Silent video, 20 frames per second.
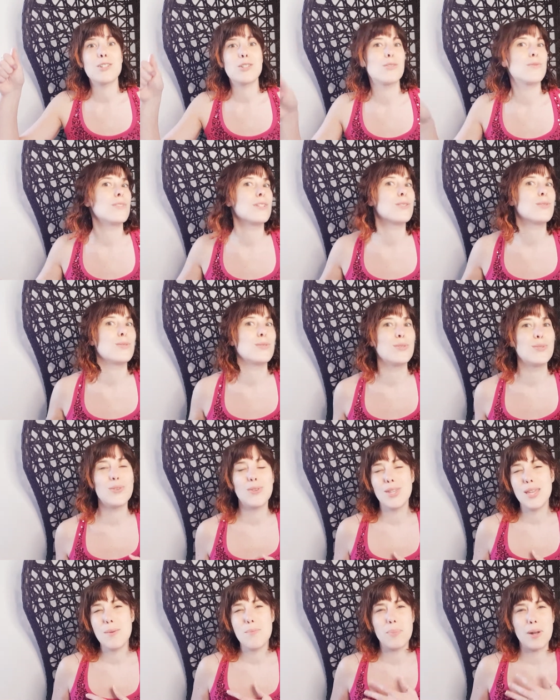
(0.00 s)
je vais te
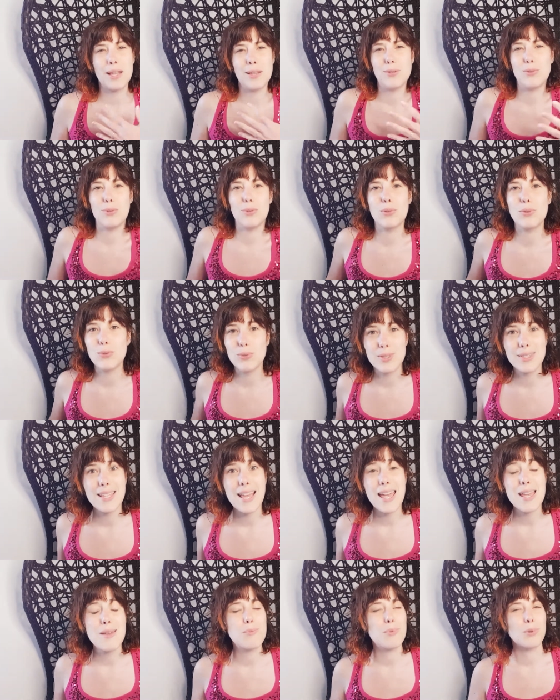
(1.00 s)
donner plein de
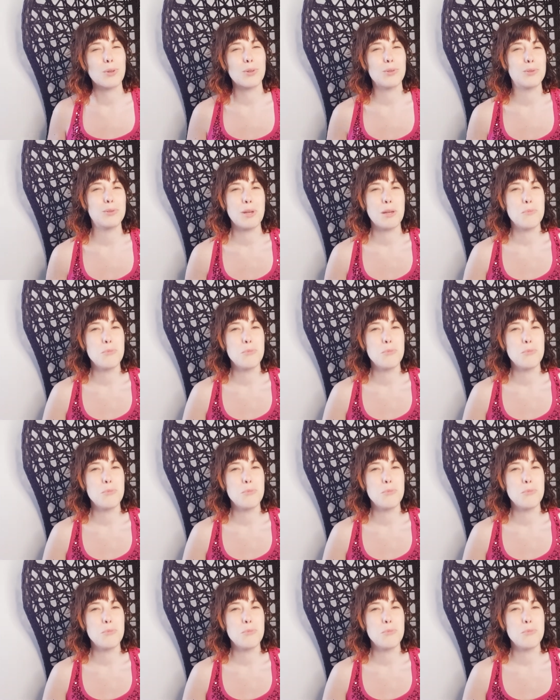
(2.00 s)
conseils pour que tu ailles